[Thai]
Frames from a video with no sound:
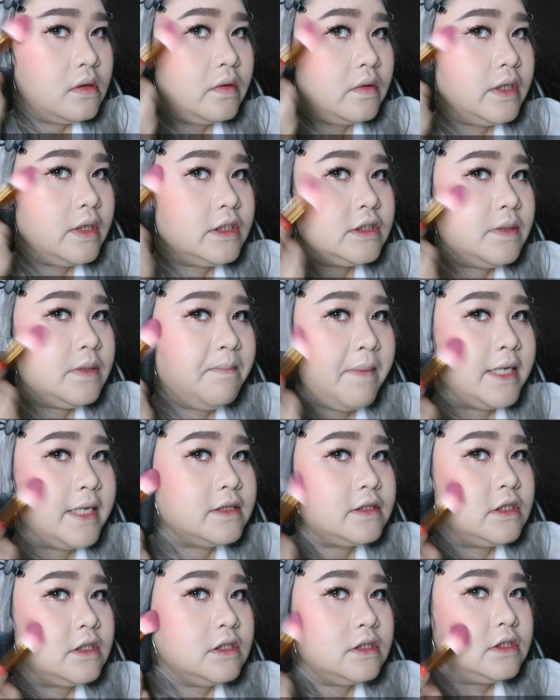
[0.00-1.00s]
วันนี้จะปัด
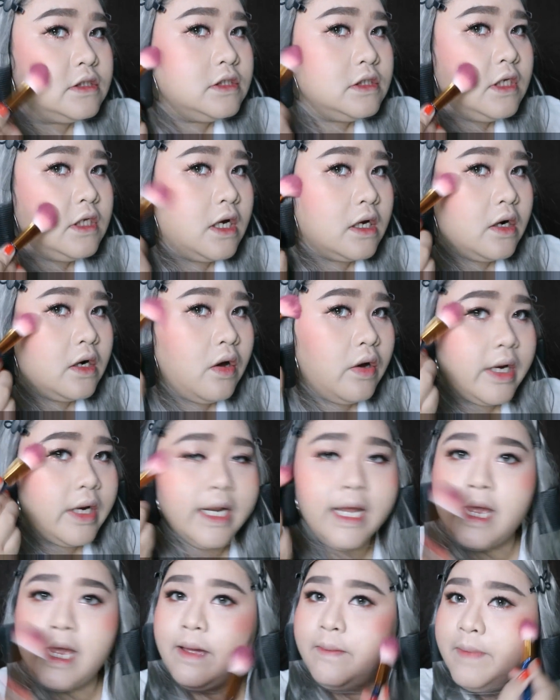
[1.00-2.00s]
เฉียงๆหน่อย
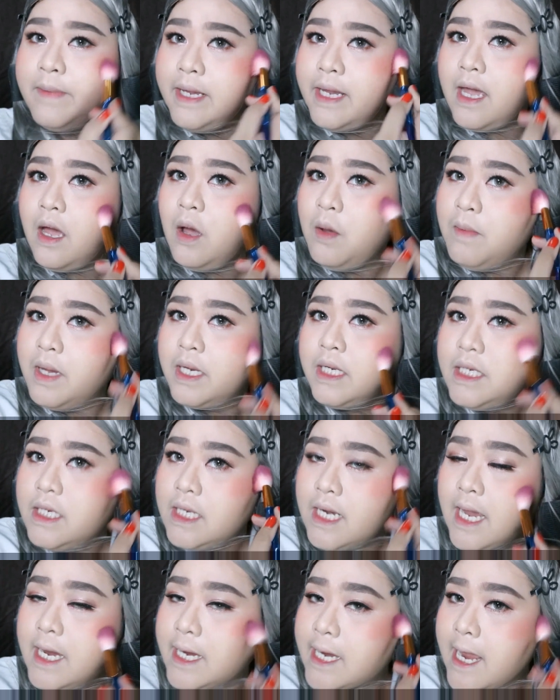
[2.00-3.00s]
นะคะไม่เข้ามาที่
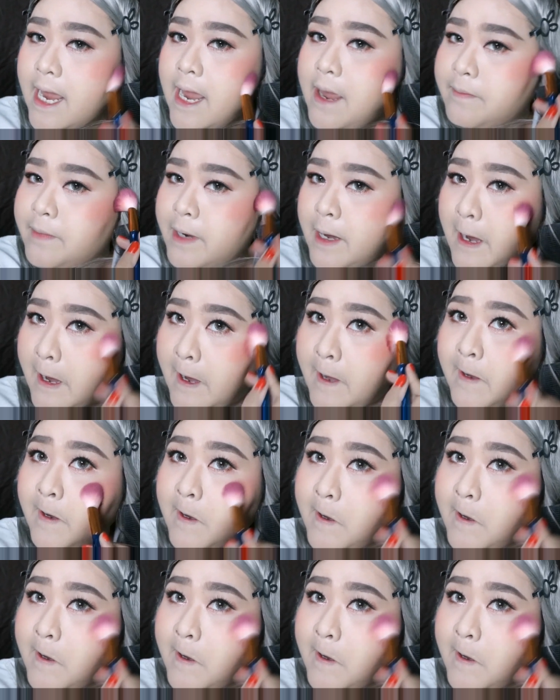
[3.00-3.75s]
หน้าแก้มนะคะ